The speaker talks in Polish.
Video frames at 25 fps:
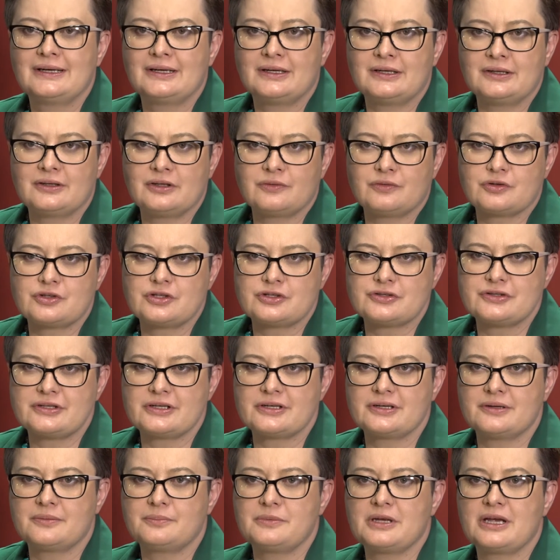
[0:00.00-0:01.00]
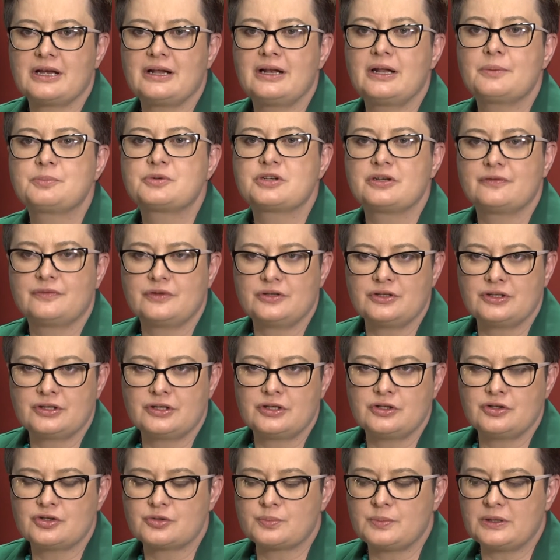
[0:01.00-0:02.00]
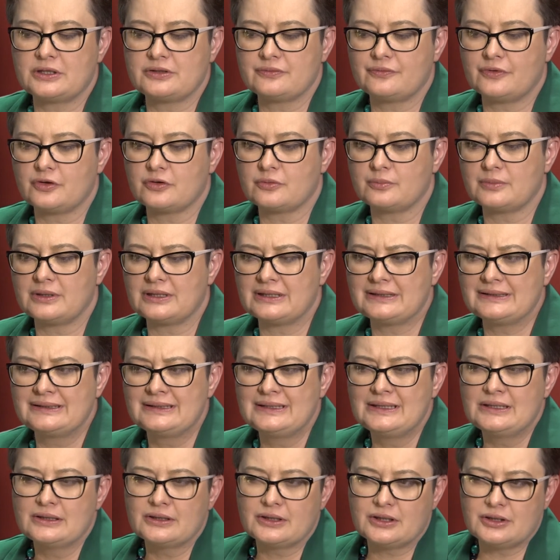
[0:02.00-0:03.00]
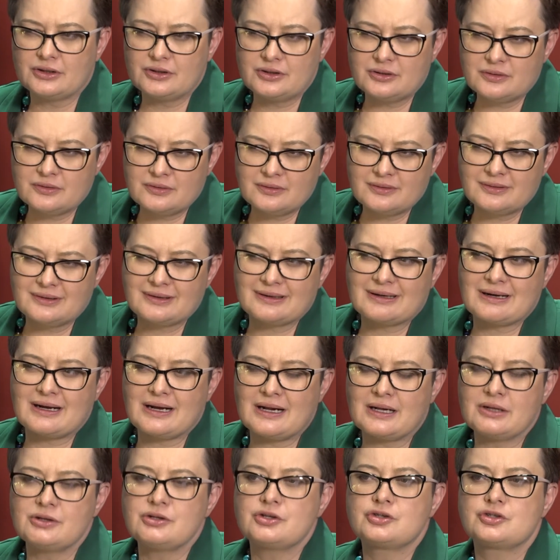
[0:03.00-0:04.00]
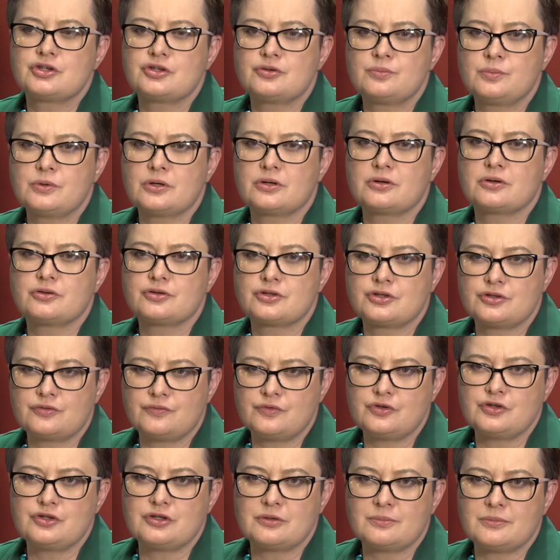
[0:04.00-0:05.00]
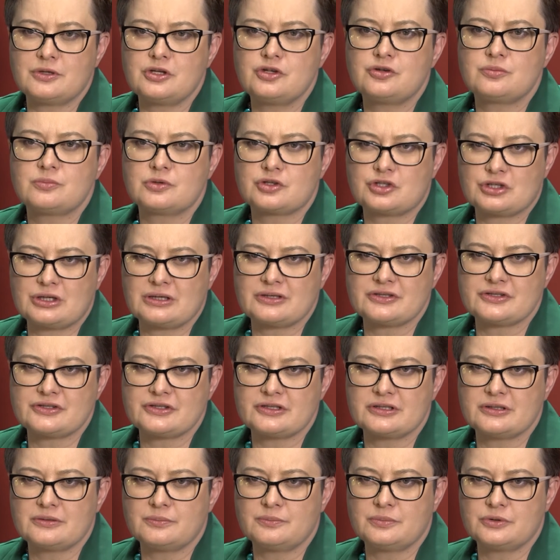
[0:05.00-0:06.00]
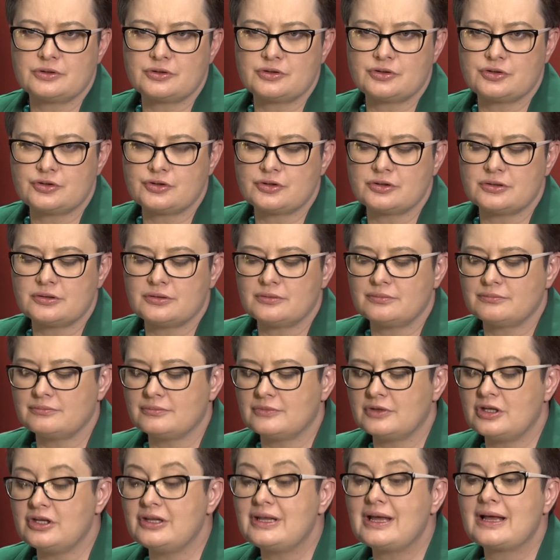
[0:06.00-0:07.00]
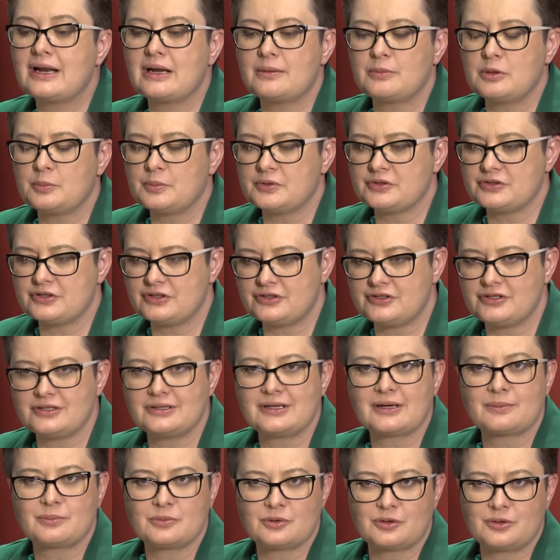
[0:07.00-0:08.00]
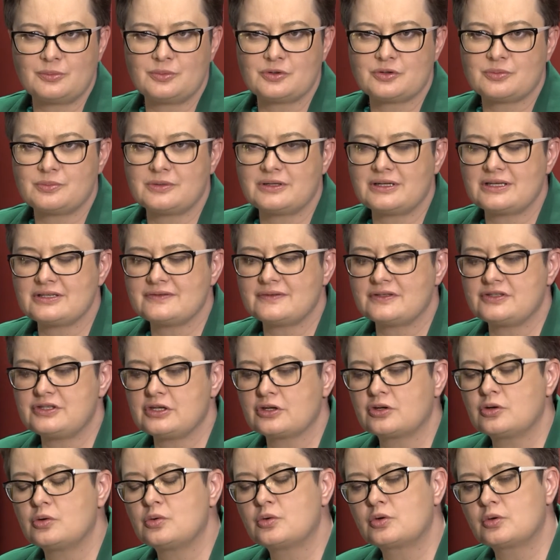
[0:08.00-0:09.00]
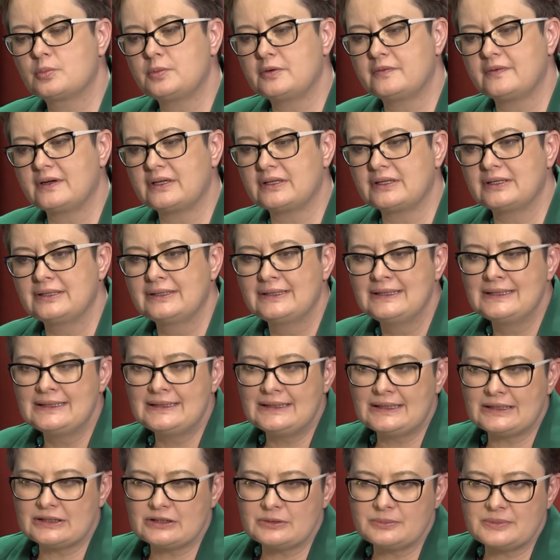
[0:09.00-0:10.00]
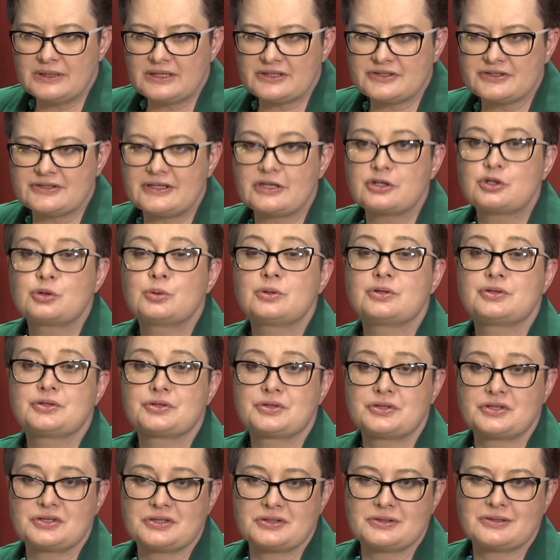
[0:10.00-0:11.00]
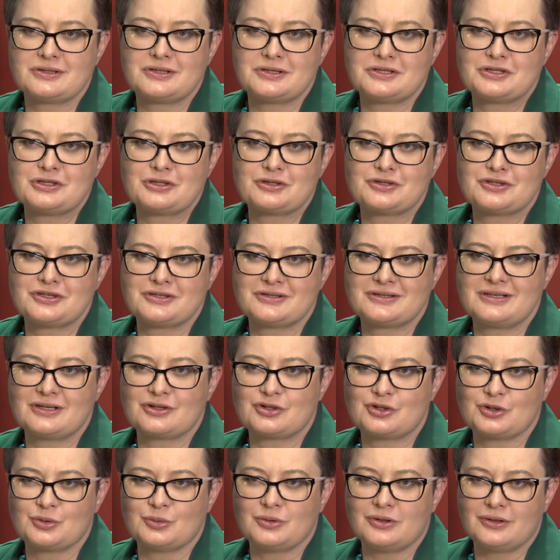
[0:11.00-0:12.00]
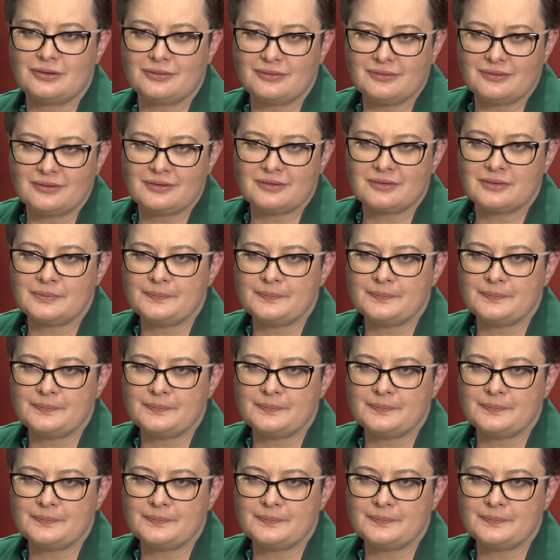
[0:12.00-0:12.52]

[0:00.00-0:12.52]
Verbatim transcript: e, Nowoczesna miała lepsze wyniki niż Platforma, kiedy realnie rzecz biorąc rzeczywiście mieliśmy mieliśmy szansę być liderem opozycji, tak moglibyśmy nazwać jako ugrupowanie. Natomiast zdarzyło, co się, się co się zdarzyło.